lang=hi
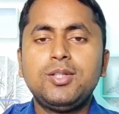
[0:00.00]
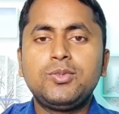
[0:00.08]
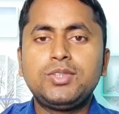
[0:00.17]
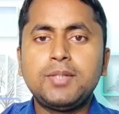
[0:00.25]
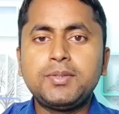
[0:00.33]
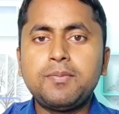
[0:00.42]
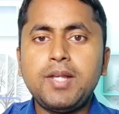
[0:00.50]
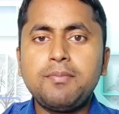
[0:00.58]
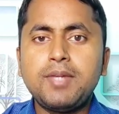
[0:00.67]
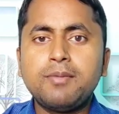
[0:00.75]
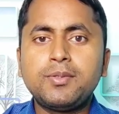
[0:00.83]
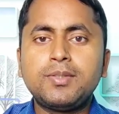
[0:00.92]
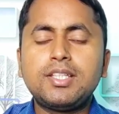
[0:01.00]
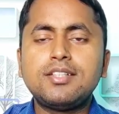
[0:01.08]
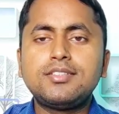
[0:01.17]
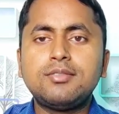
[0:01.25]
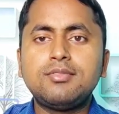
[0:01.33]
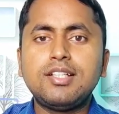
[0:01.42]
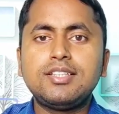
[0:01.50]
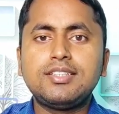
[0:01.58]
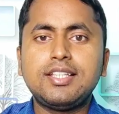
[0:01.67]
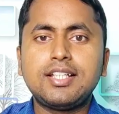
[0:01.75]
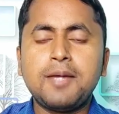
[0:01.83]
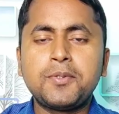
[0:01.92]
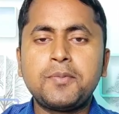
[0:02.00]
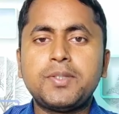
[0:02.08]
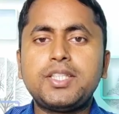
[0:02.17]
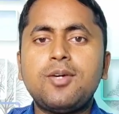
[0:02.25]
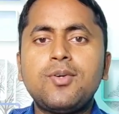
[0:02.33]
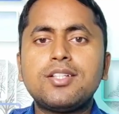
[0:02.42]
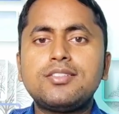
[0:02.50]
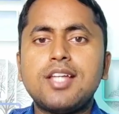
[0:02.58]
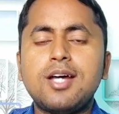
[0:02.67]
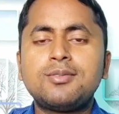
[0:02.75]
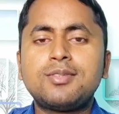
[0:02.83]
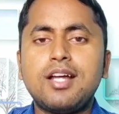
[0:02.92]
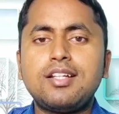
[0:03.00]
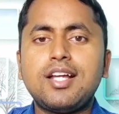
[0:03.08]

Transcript: तो सबसे पहले मैं आपको बताना चाहूंगा जैसा कि आपको पता होगा शाहरुख खान